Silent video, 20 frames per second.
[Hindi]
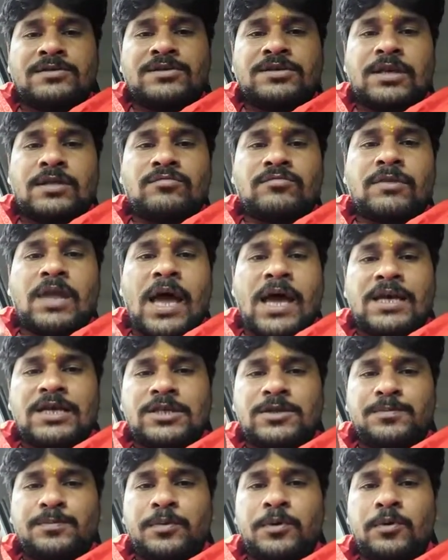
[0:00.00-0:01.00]

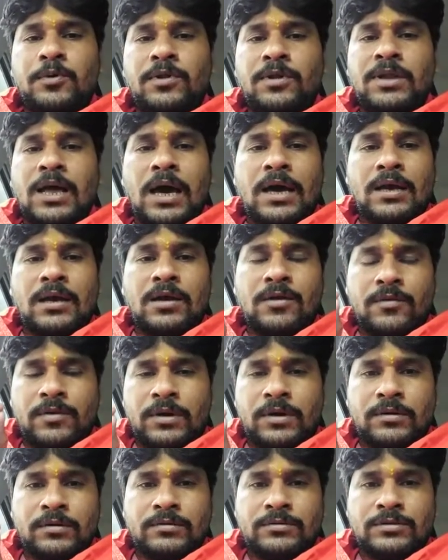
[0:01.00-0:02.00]
27 फूलदार
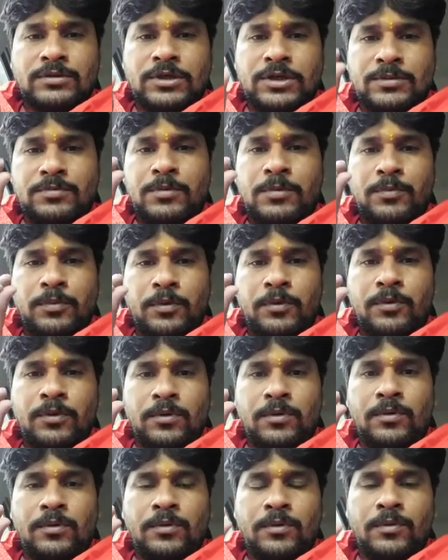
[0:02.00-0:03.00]
लवंग जिसमें फूल
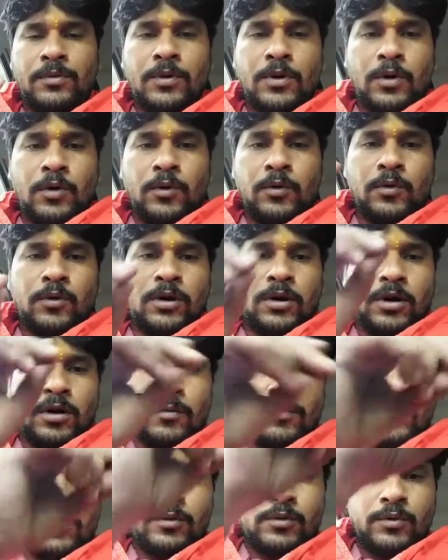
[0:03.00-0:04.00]
हों वो
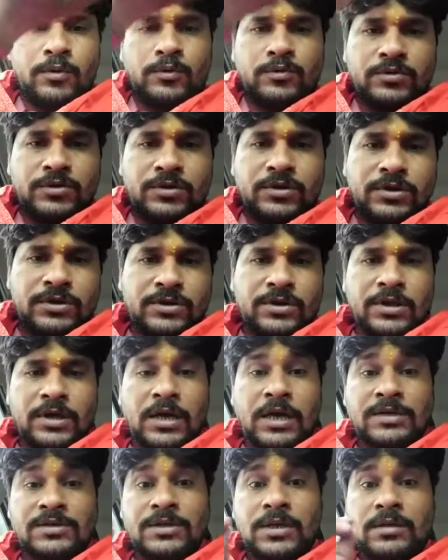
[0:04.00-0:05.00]
लवंग खोस
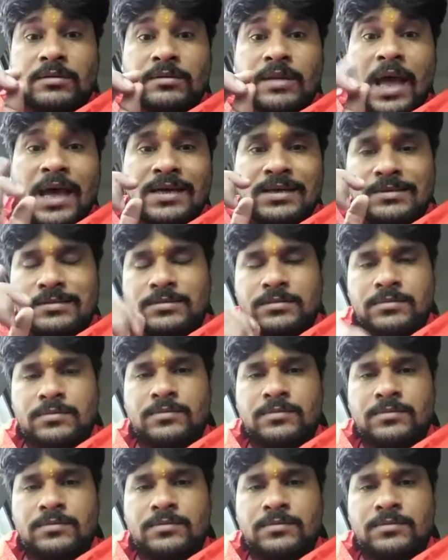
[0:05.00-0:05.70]
दीजिएगा 27